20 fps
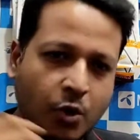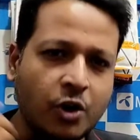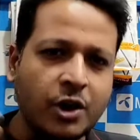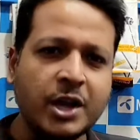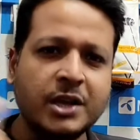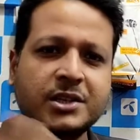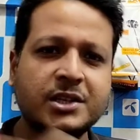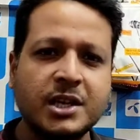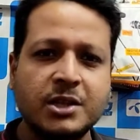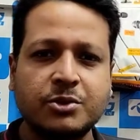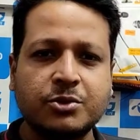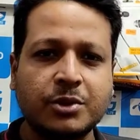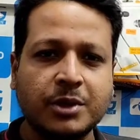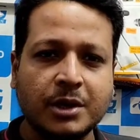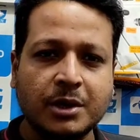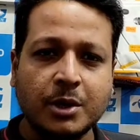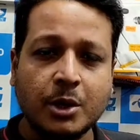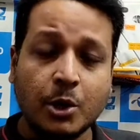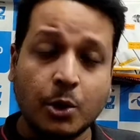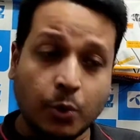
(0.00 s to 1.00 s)
অনেক চেঞ্জ
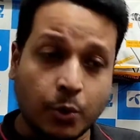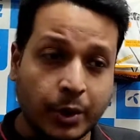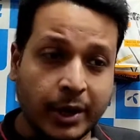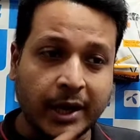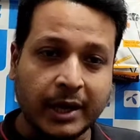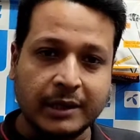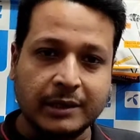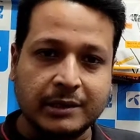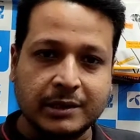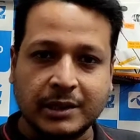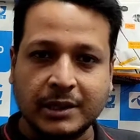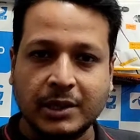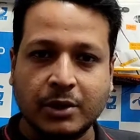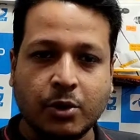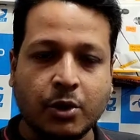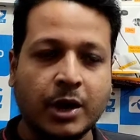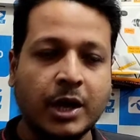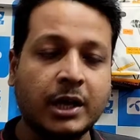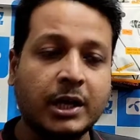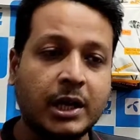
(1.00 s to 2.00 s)
হয়ে হয়ে গেছে
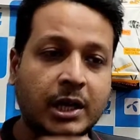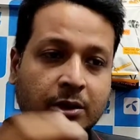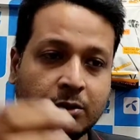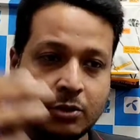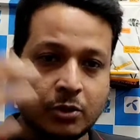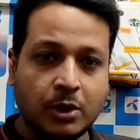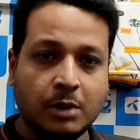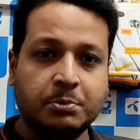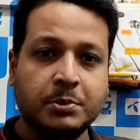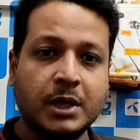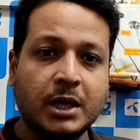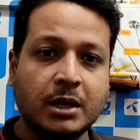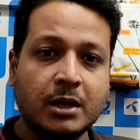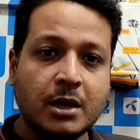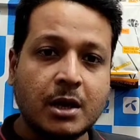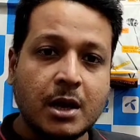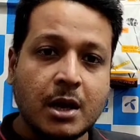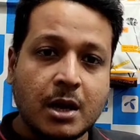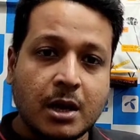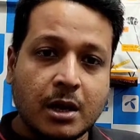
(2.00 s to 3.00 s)
অনেকে তো আপনার
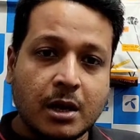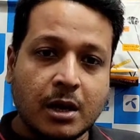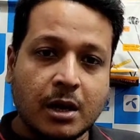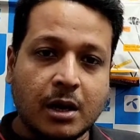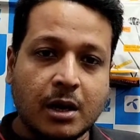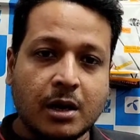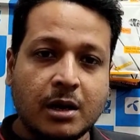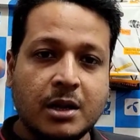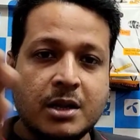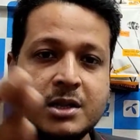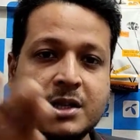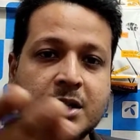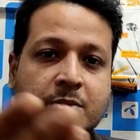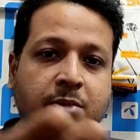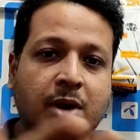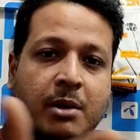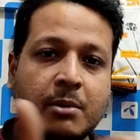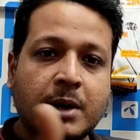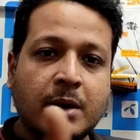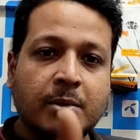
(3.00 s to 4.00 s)
নিজের
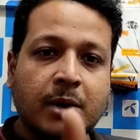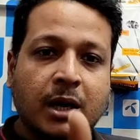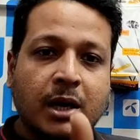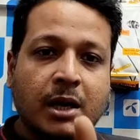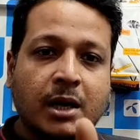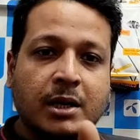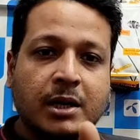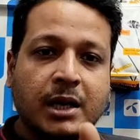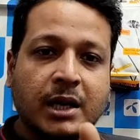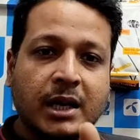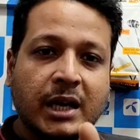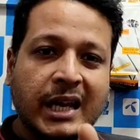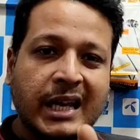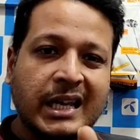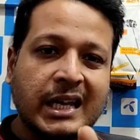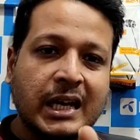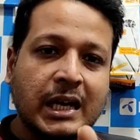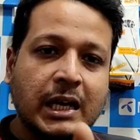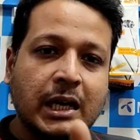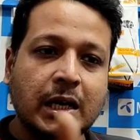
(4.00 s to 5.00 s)
বাবা মাকে
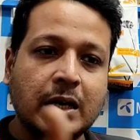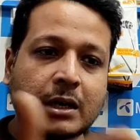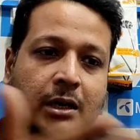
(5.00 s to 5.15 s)
রাইখা